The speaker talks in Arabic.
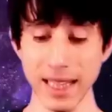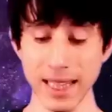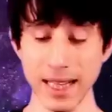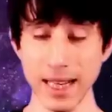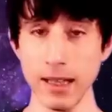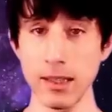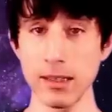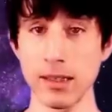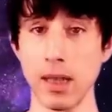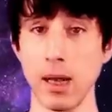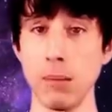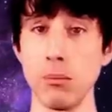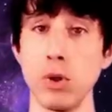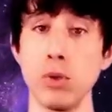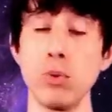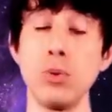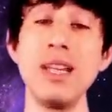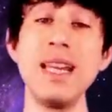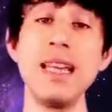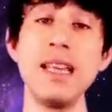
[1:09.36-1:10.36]
خلال
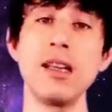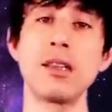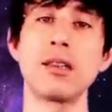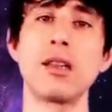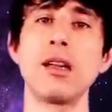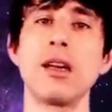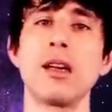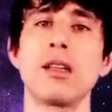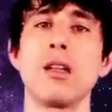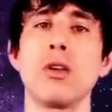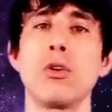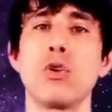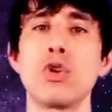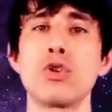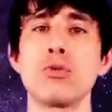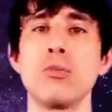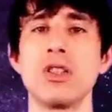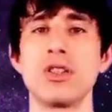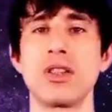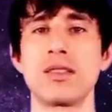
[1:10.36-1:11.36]
التامل واللي هي طريقه
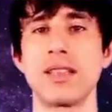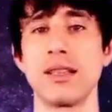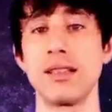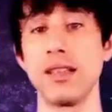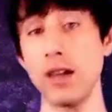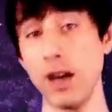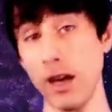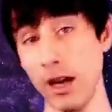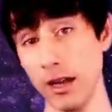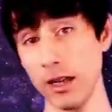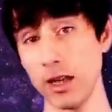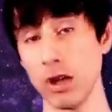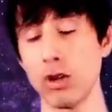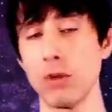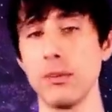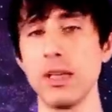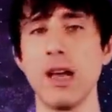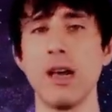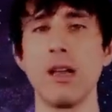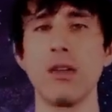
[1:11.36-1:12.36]
الخروج من الجسد اللي راح احكي
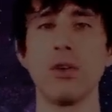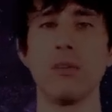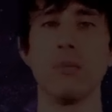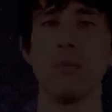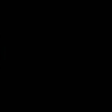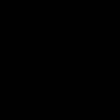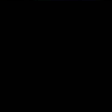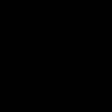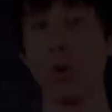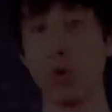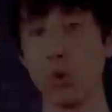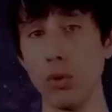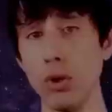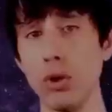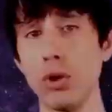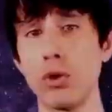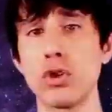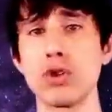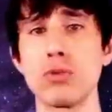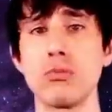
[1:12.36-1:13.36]
لكم اياها اليوم موضوع
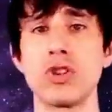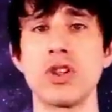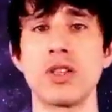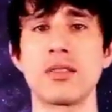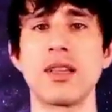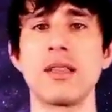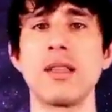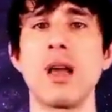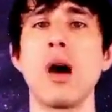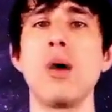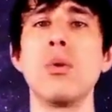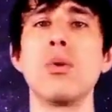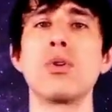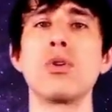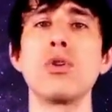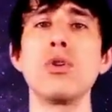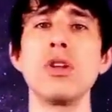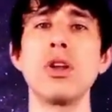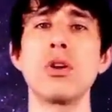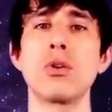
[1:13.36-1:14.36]
الخروج من الجسد او
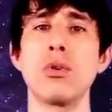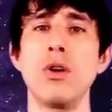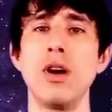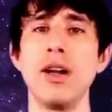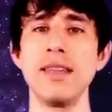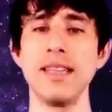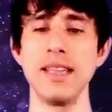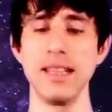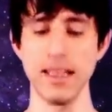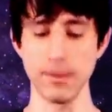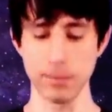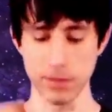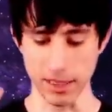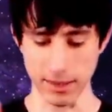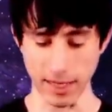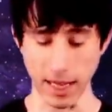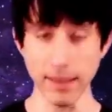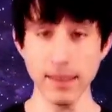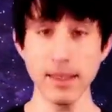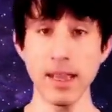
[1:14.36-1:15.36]
الرؤيه الروحانيه اللي
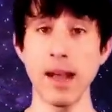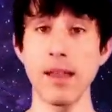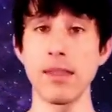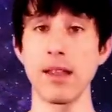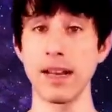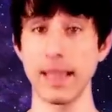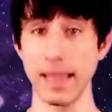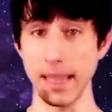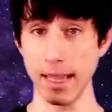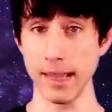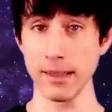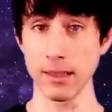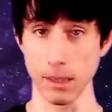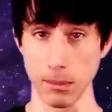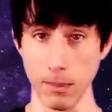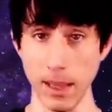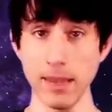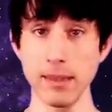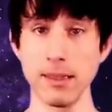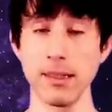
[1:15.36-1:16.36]
بتتعدى هذا الكيان
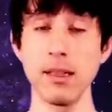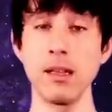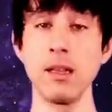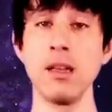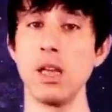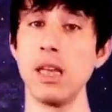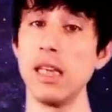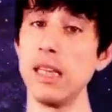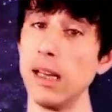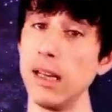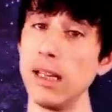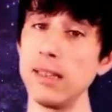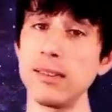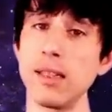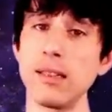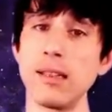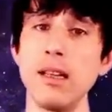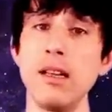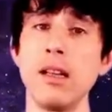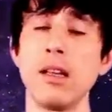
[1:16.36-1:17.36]
المادي هي
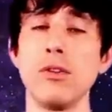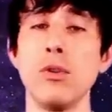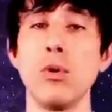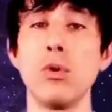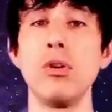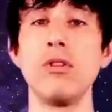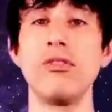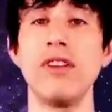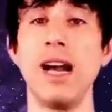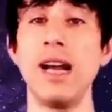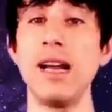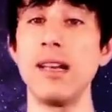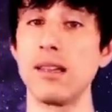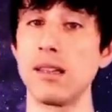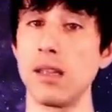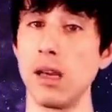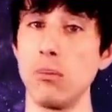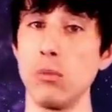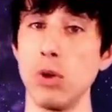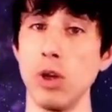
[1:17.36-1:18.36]
ليست الا الدخول في حاله
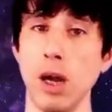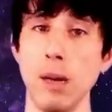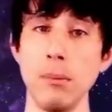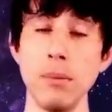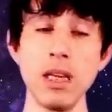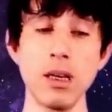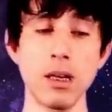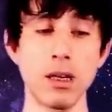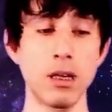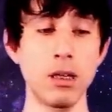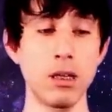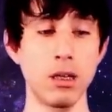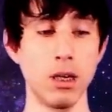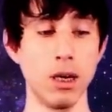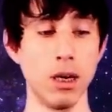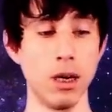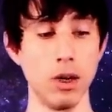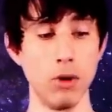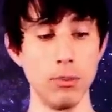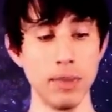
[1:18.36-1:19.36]
تامل عميقه
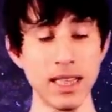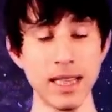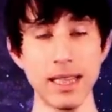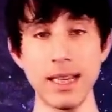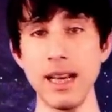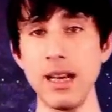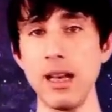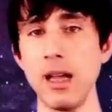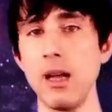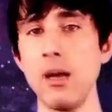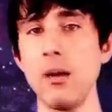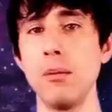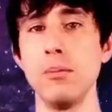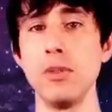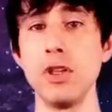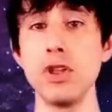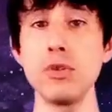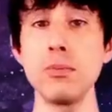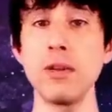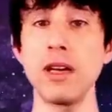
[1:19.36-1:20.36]
آه، ومن خلالها
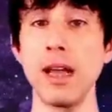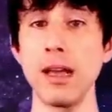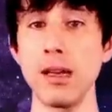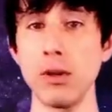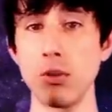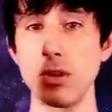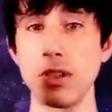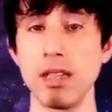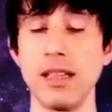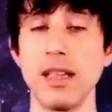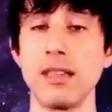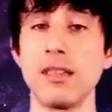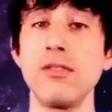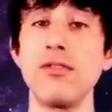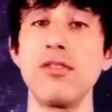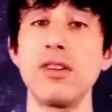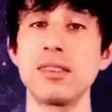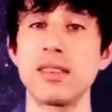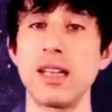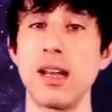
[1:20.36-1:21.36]
بنجبر هاي الغده انها
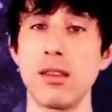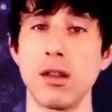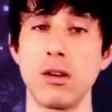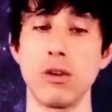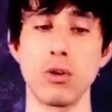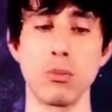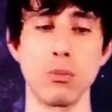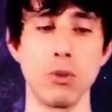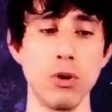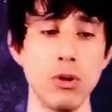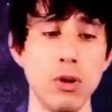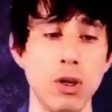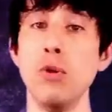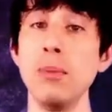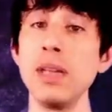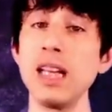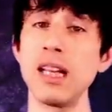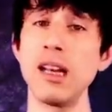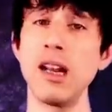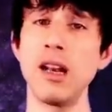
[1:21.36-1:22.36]
تفرز هذا الهرمون
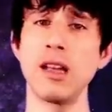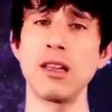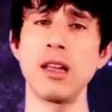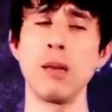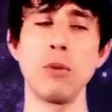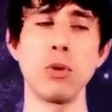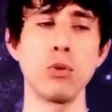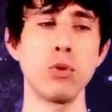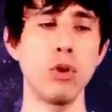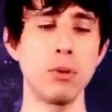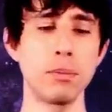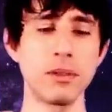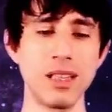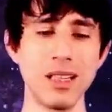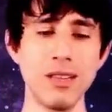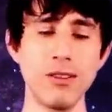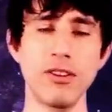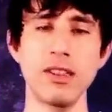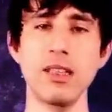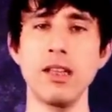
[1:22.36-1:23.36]
ومن خلال هذا الموضوع
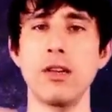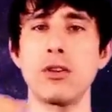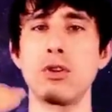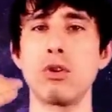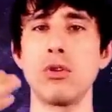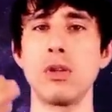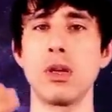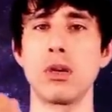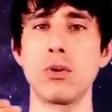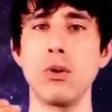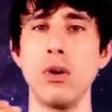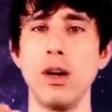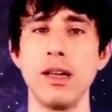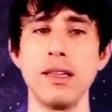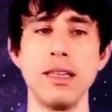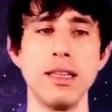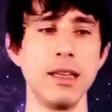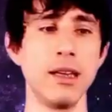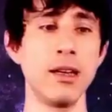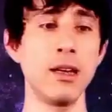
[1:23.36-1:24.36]
بتنفتح الرؤيه
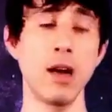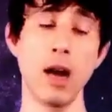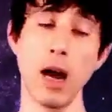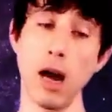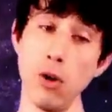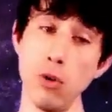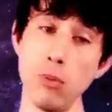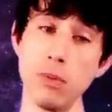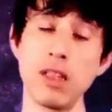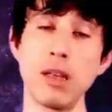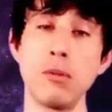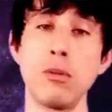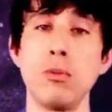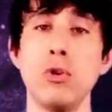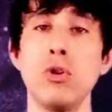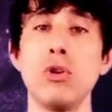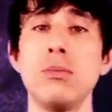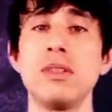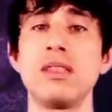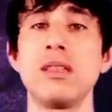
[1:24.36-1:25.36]
الروحانيه او مثل ما
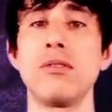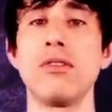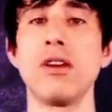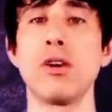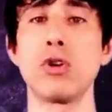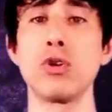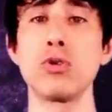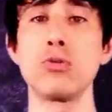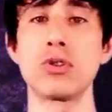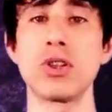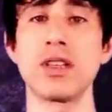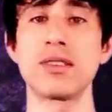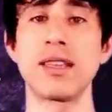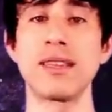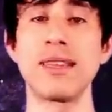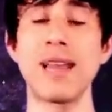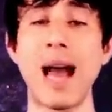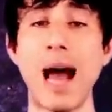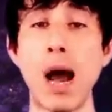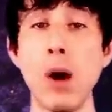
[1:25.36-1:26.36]
بقولوا بصير في خروج من
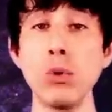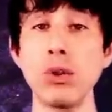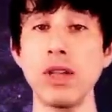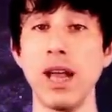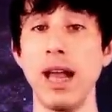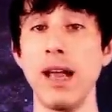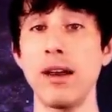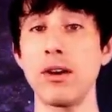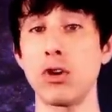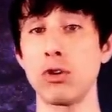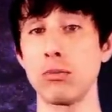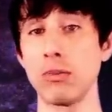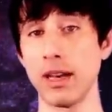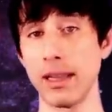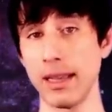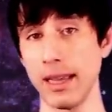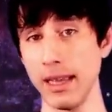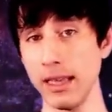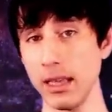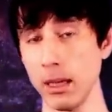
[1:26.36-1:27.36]
الجسد او تحرر من
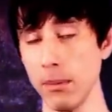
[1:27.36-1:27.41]
الكيان